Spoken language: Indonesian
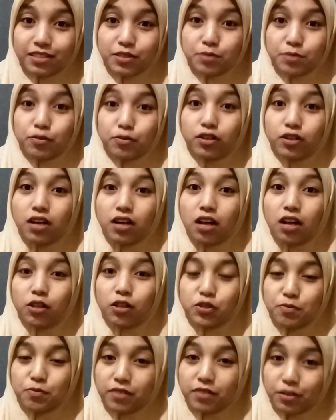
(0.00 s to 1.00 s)
Semoga
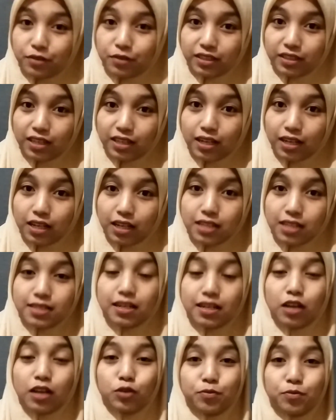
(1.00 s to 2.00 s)
Allah Subhanahu wa taala
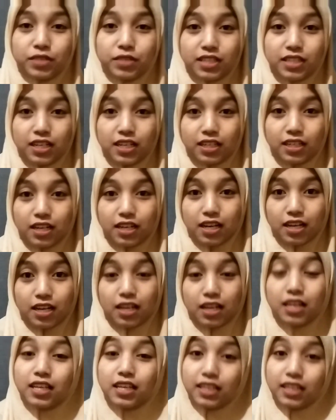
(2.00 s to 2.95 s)
selalu menjaga